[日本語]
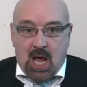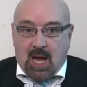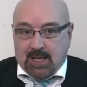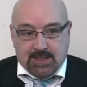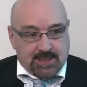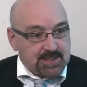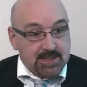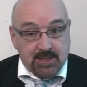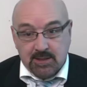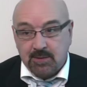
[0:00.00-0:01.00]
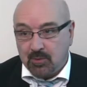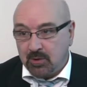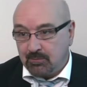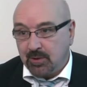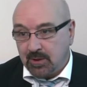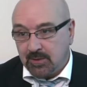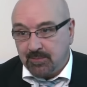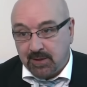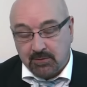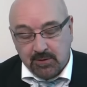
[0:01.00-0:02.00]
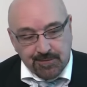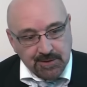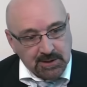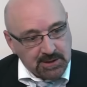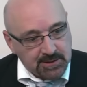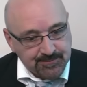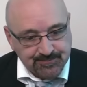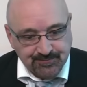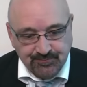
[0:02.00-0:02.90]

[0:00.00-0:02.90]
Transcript: 名作は名作が終わらないと始まらない。